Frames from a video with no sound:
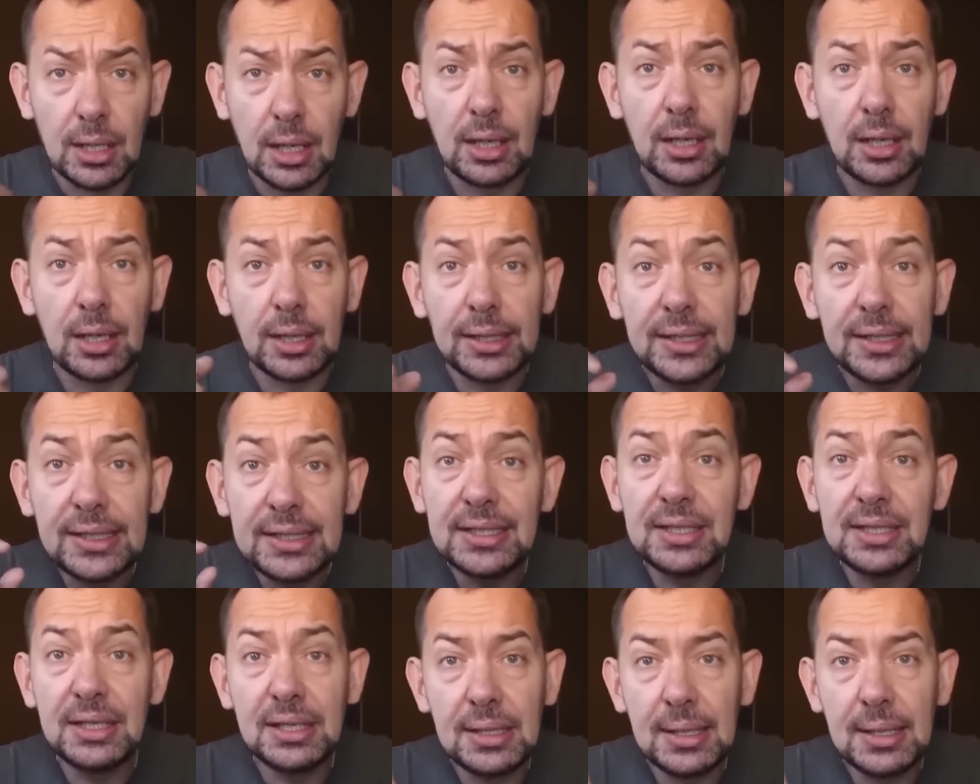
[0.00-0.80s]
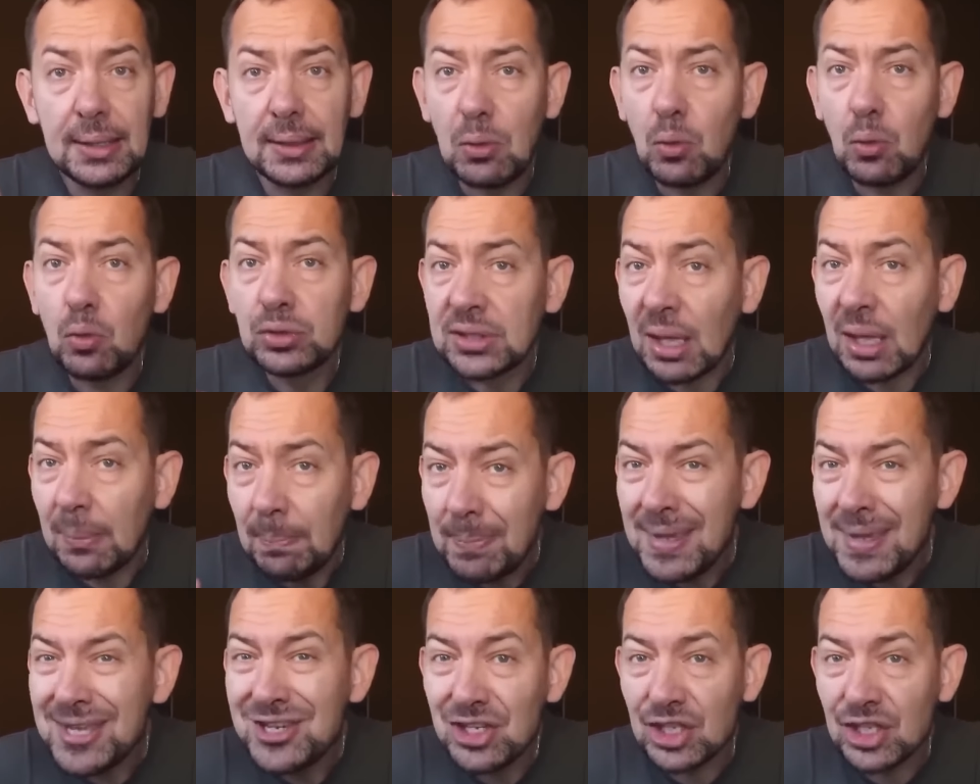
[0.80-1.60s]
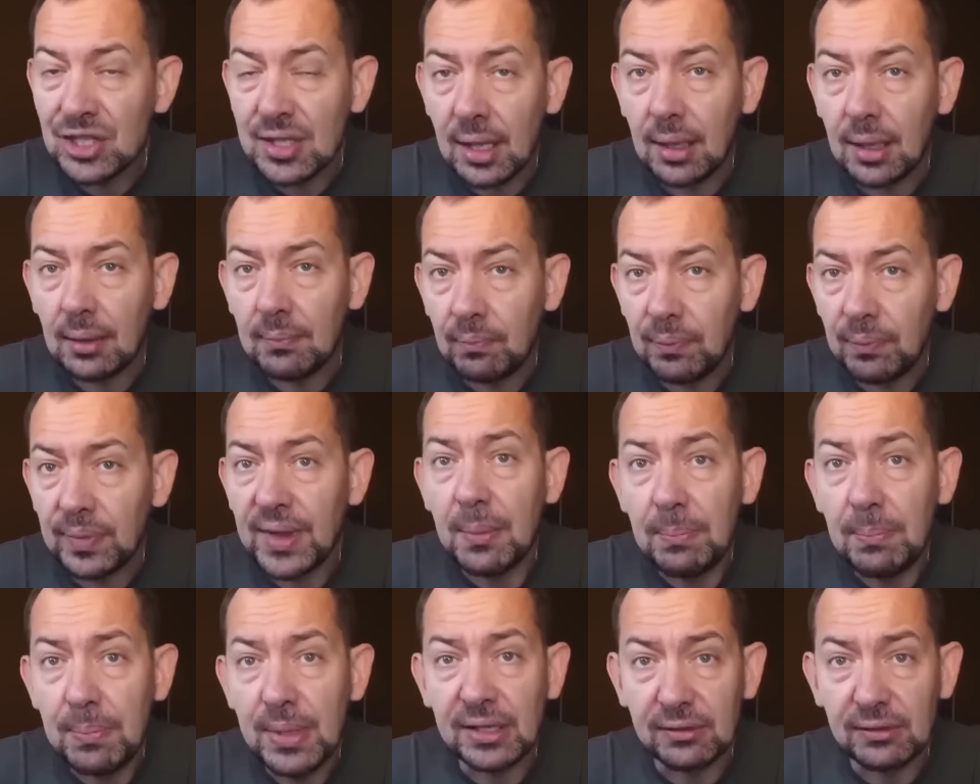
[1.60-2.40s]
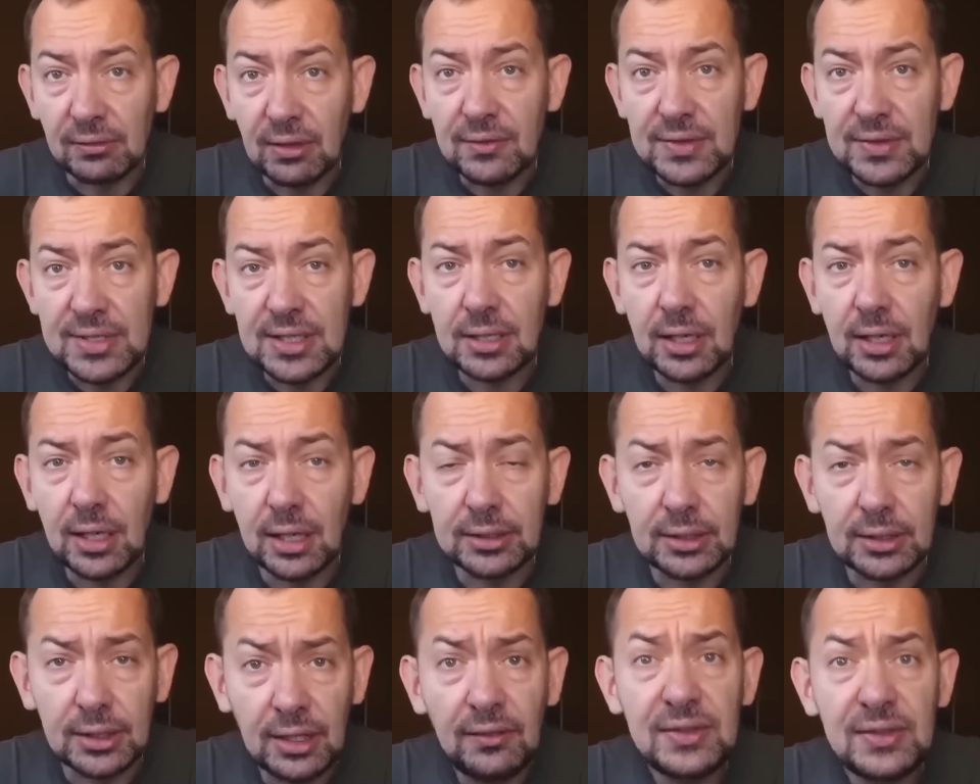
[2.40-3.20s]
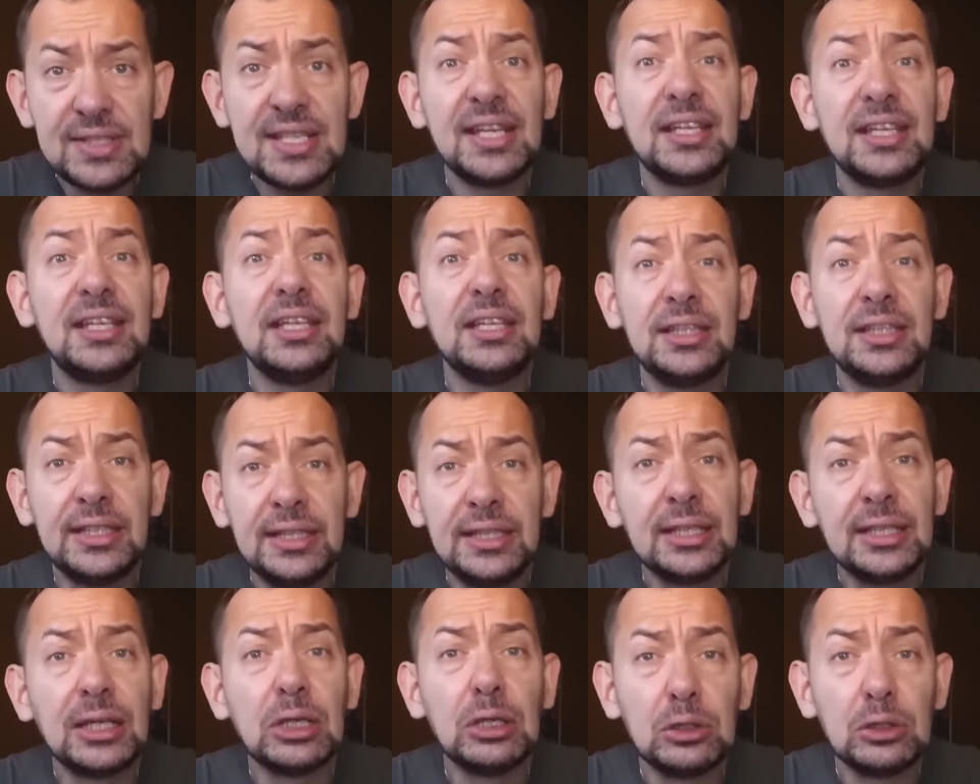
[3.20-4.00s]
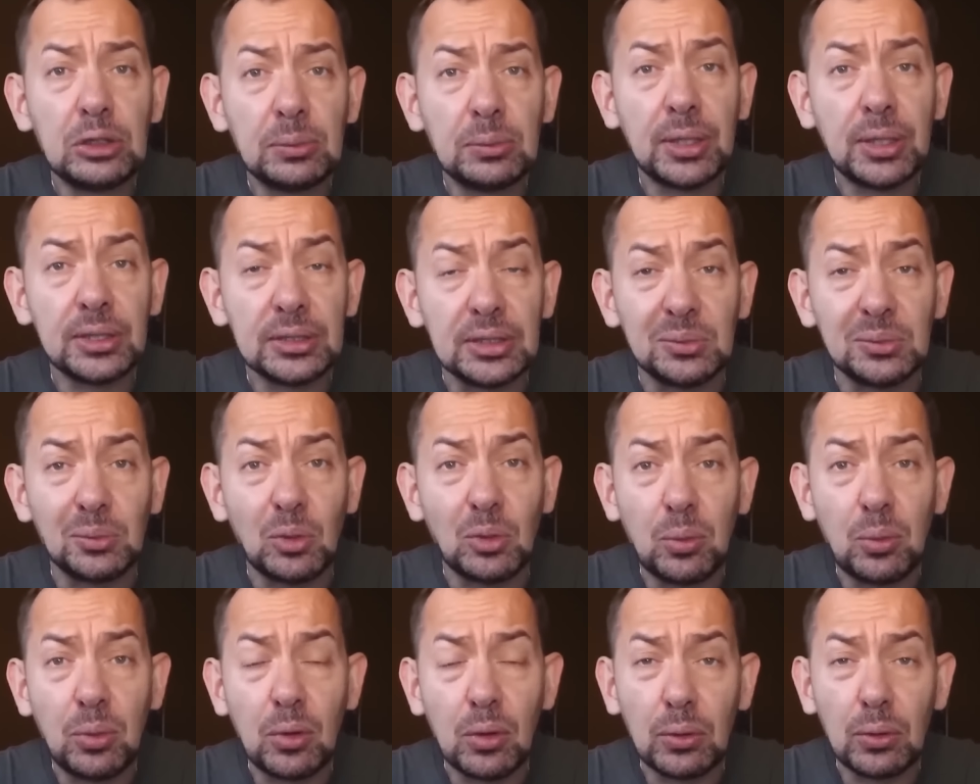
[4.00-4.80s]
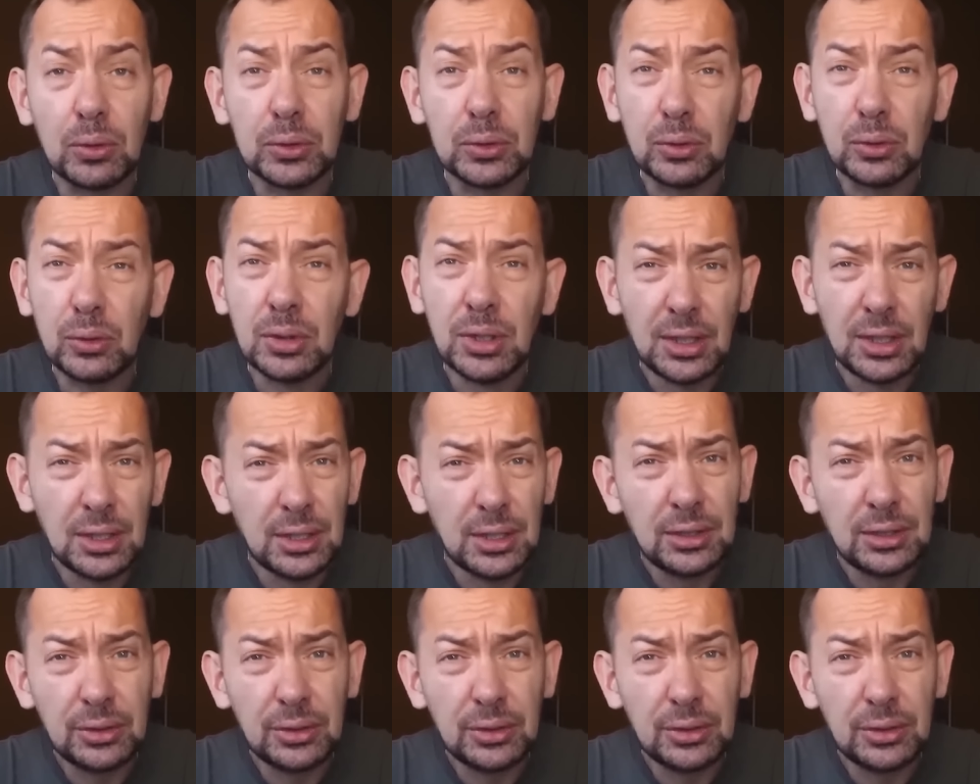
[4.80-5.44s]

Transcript: А, идея утопична на первый взгляд, и все хихикают по этому поводу.